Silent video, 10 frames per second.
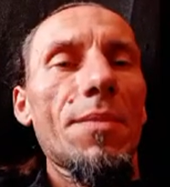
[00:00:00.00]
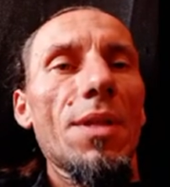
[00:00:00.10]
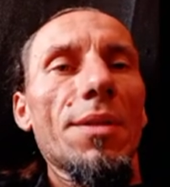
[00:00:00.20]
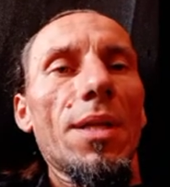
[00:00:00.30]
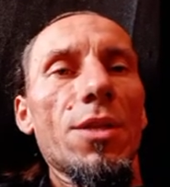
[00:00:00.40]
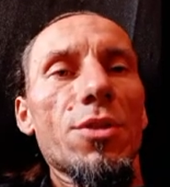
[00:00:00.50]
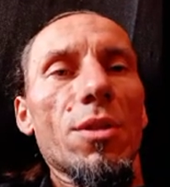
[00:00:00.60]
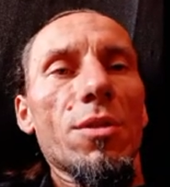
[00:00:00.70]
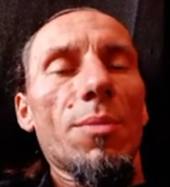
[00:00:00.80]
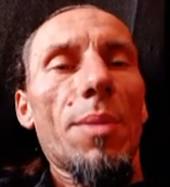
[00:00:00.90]

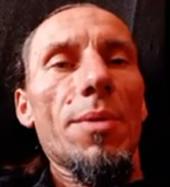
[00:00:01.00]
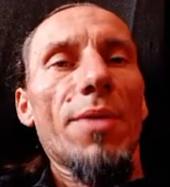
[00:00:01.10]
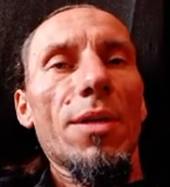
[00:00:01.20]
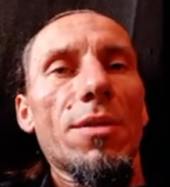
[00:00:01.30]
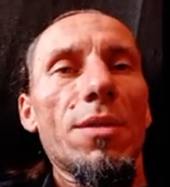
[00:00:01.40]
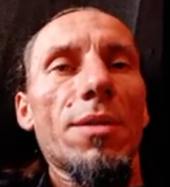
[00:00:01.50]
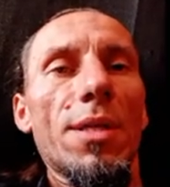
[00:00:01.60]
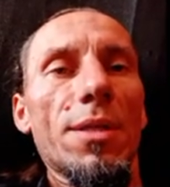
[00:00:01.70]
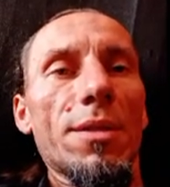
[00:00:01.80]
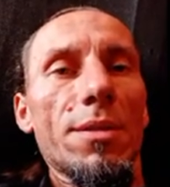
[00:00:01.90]
należy do babę Wangi,
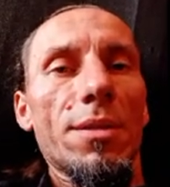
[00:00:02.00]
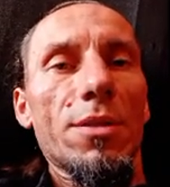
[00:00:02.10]
tak? E,